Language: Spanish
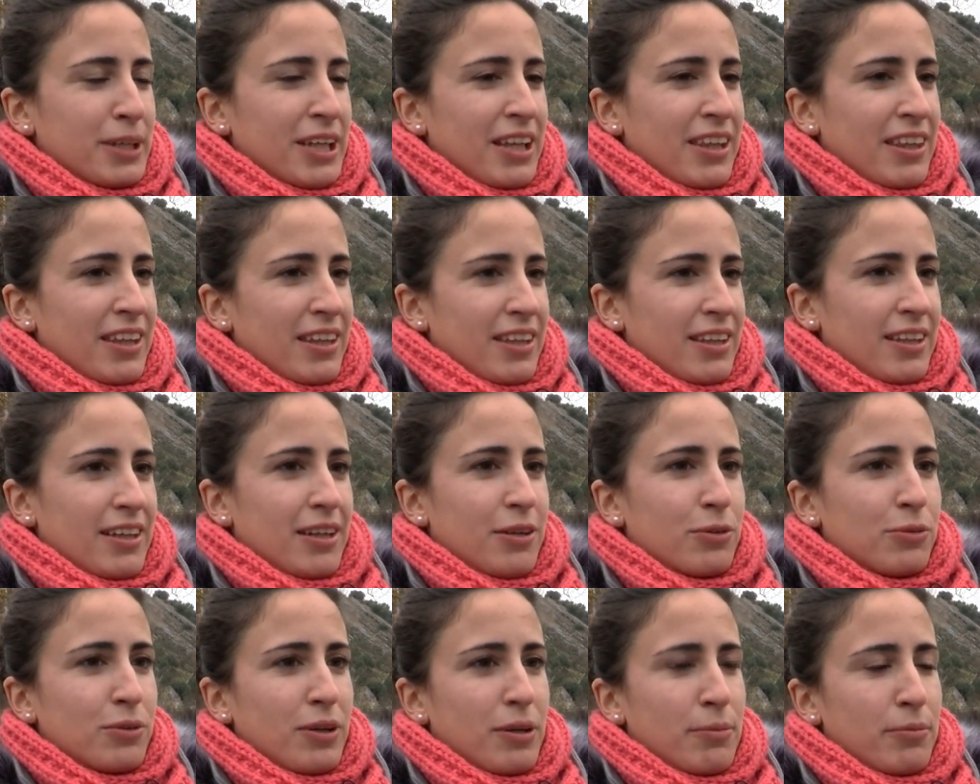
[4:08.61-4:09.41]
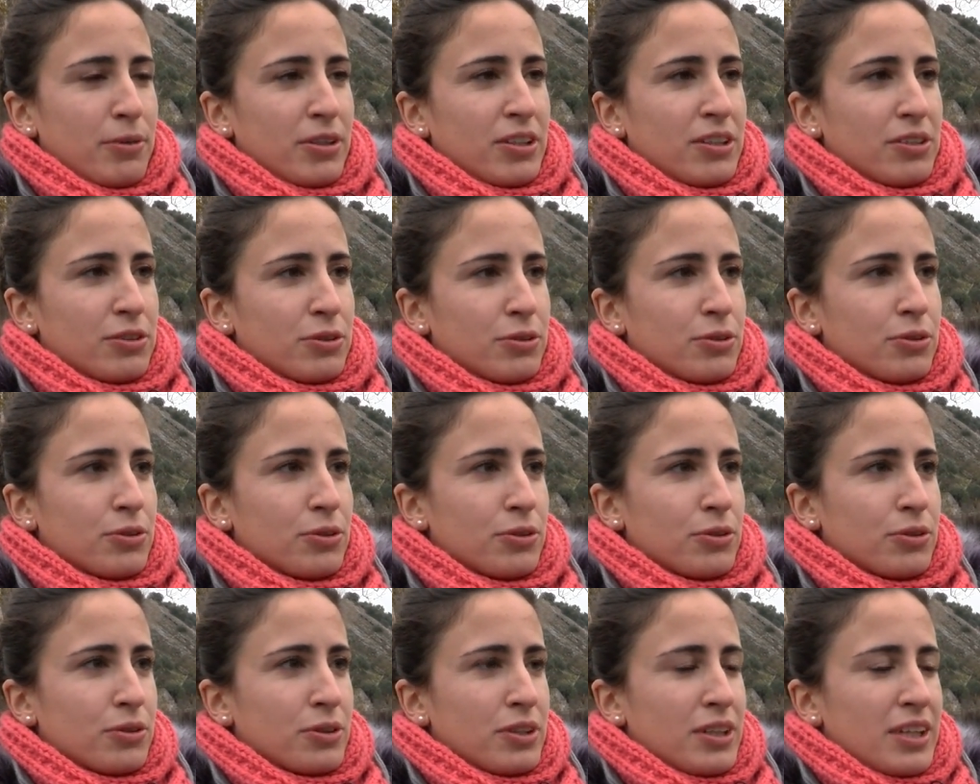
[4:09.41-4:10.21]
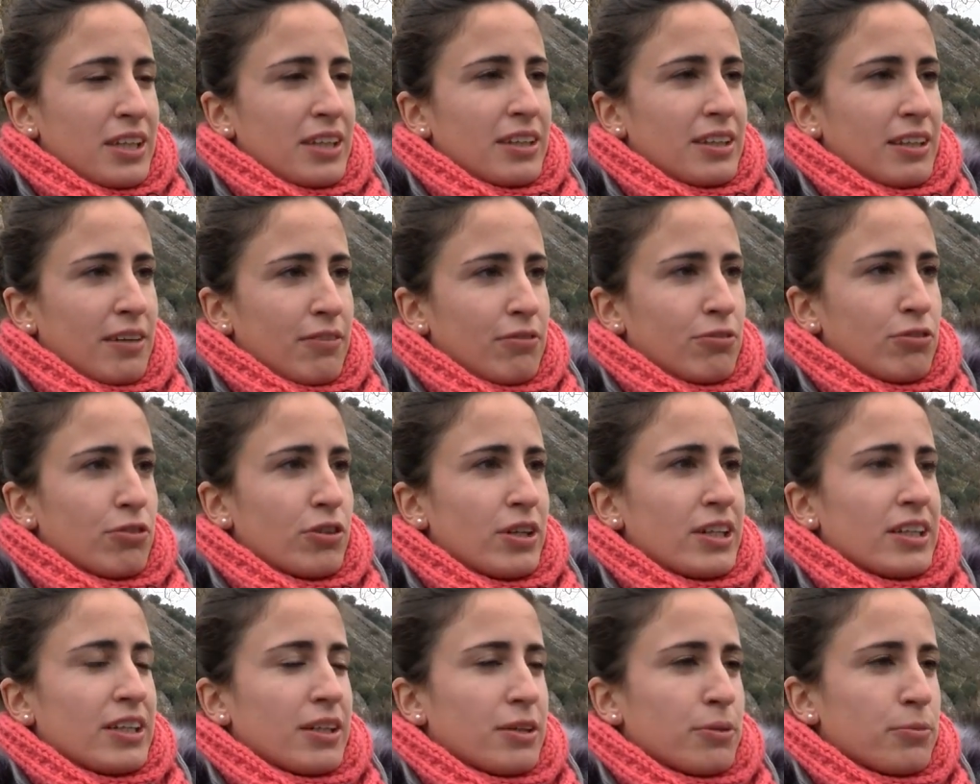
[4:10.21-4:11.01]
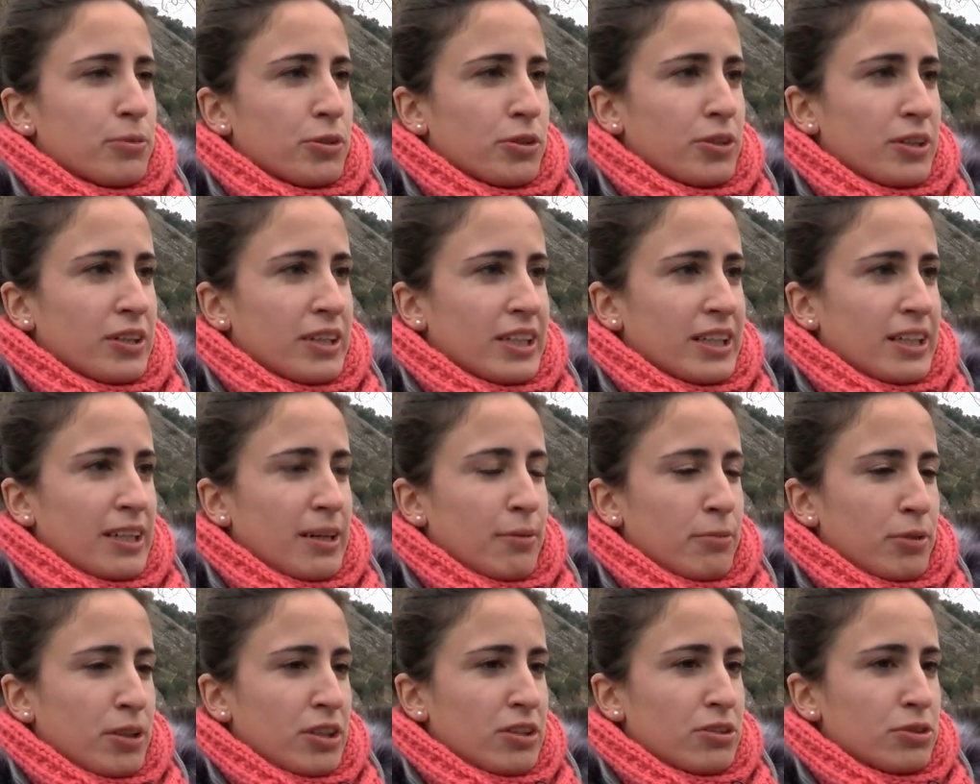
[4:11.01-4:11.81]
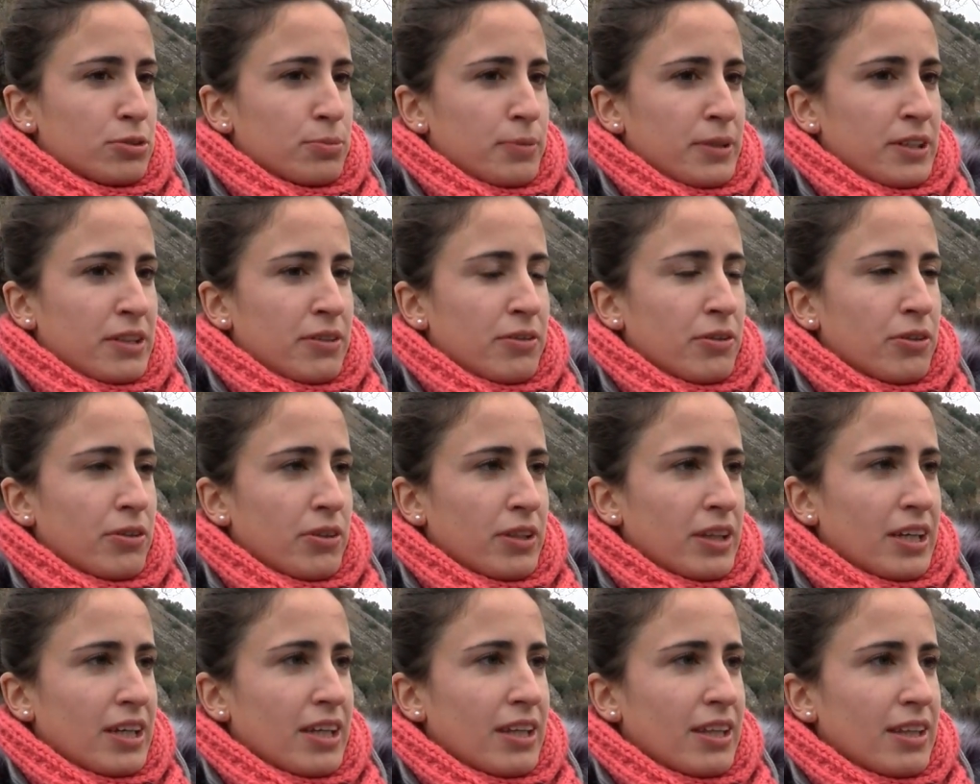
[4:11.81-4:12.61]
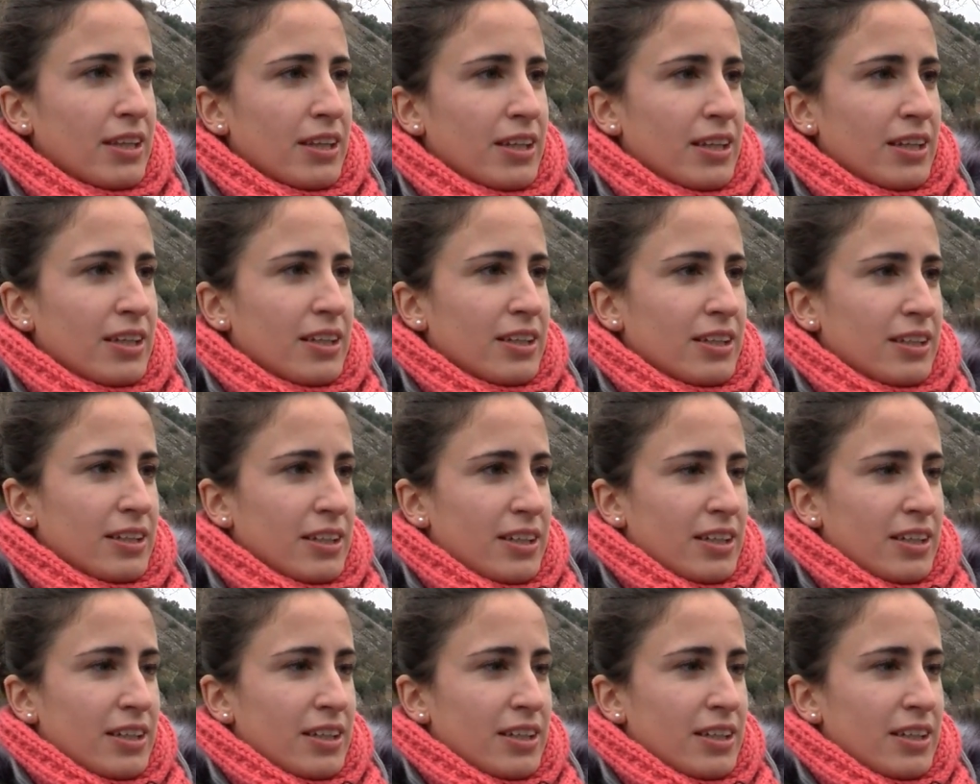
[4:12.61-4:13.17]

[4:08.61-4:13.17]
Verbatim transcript: acceder a un campeonato tan fuerte como el Campeonato España de Velocidad eh,